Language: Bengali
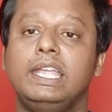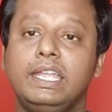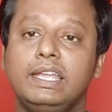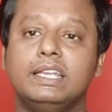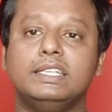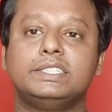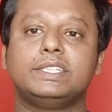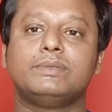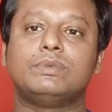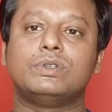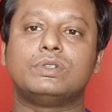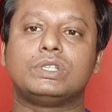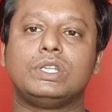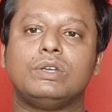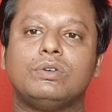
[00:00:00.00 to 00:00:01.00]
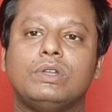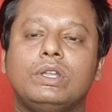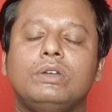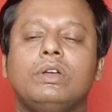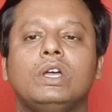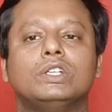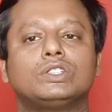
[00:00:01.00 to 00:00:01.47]
ইংলিশে ভর্তি হলে
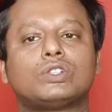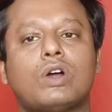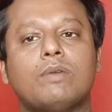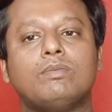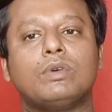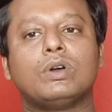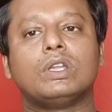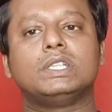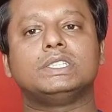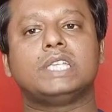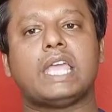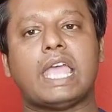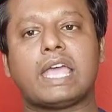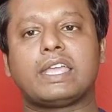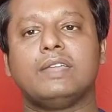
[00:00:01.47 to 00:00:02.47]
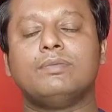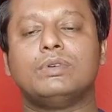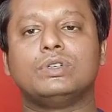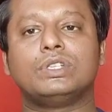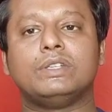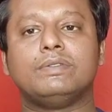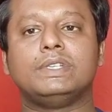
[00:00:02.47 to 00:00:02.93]
সব কলেজে একই
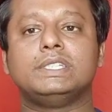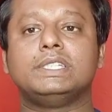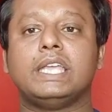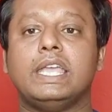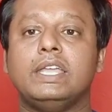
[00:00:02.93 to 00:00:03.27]
ভর্তি এই